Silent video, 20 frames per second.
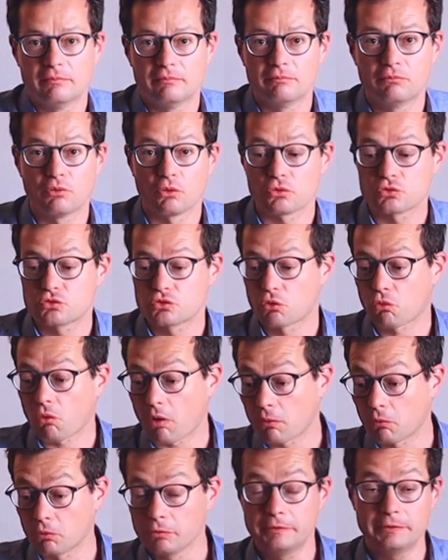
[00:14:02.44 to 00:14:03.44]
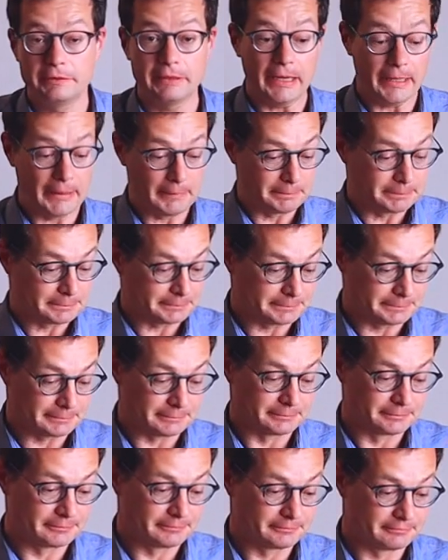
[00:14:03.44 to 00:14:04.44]
Bon, je crois qu'on y est.
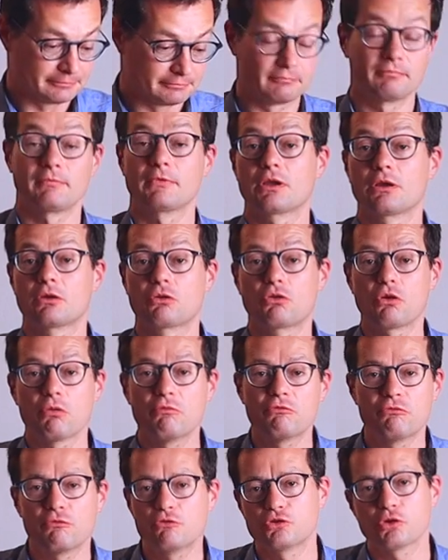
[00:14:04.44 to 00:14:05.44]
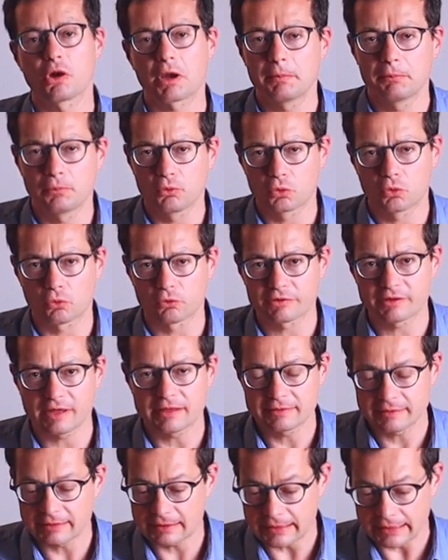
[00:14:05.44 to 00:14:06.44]
Comme vous aurez pu le
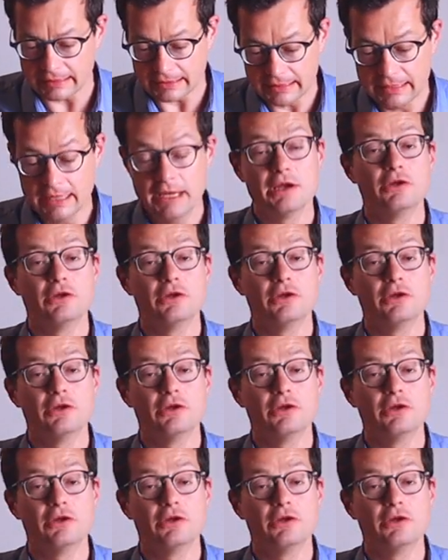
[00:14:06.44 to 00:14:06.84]
constater,